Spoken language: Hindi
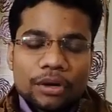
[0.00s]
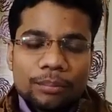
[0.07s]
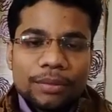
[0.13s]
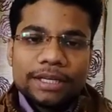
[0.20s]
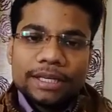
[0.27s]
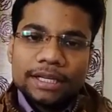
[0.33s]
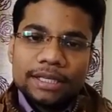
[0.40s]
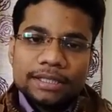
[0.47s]

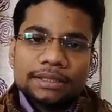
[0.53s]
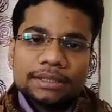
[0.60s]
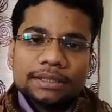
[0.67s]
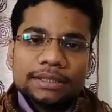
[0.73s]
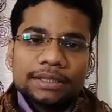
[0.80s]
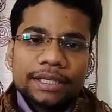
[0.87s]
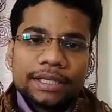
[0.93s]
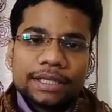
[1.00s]
कंप्लीट कर
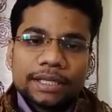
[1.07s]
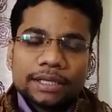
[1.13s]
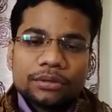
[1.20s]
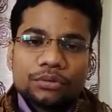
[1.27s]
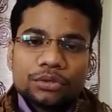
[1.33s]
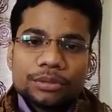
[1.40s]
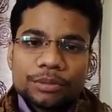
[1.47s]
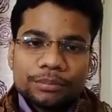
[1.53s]
लीजिए ठीक है
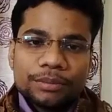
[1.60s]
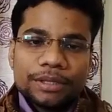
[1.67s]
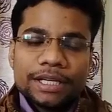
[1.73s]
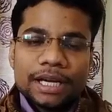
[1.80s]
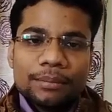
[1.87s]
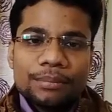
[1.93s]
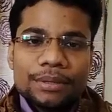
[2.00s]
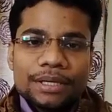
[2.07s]
कुछ मत पढ़ी
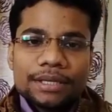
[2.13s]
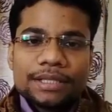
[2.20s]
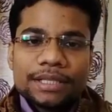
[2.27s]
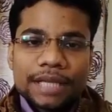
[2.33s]
अभी